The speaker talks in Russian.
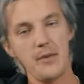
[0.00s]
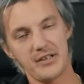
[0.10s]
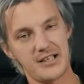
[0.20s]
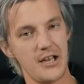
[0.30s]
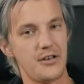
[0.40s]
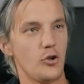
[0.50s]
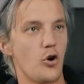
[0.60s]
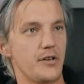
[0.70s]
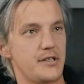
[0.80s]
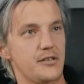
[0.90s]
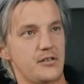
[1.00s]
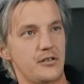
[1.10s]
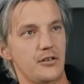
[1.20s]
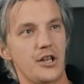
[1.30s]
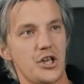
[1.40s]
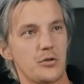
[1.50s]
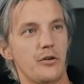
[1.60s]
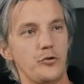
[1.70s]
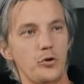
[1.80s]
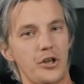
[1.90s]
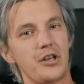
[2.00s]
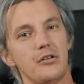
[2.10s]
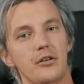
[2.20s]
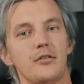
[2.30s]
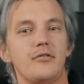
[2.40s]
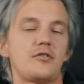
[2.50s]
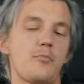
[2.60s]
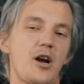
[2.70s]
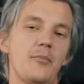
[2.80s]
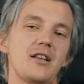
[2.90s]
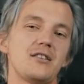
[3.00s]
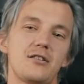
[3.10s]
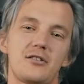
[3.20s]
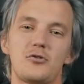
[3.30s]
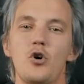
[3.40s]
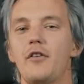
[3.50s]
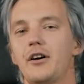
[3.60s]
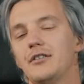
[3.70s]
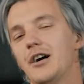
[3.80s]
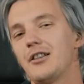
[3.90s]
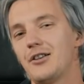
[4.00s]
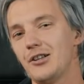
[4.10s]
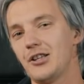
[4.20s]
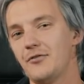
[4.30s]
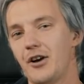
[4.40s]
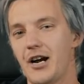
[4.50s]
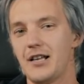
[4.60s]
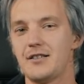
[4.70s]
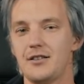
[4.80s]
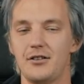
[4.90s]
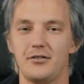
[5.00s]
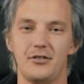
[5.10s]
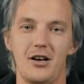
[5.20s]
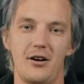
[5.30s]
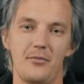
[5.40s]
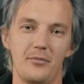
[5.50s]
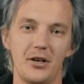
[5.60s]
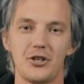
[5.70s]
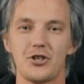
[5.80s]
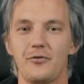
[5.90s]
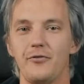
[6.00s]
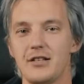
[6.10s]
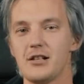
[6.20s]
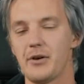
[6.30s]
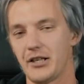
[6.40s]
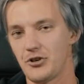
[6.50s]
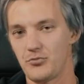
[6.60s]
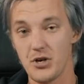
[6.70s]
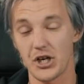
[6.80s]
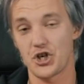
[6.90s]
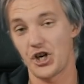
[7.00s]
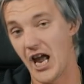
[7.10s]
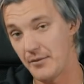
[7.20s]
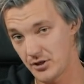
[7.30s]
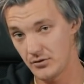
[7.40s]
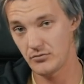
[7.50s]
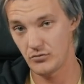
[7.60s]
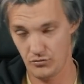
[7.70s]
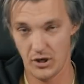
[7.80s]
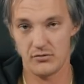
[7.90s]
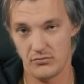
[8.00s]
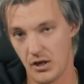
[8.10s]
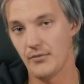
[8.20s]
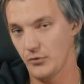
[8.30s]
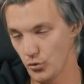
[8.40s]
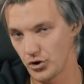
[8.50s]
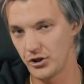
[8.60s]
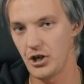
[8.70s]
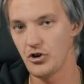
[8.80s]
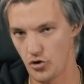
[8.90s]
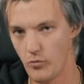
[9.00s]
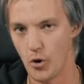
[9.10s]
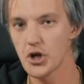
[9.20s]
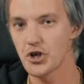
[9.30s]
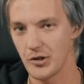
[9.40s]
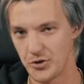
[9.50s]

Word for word: И последняя новость из нашего внутреннего. В автопрогмате снова открытые вакансии на менеджеров в отдел продаж. Мы расширяемся, у нас, нам нужно еще больше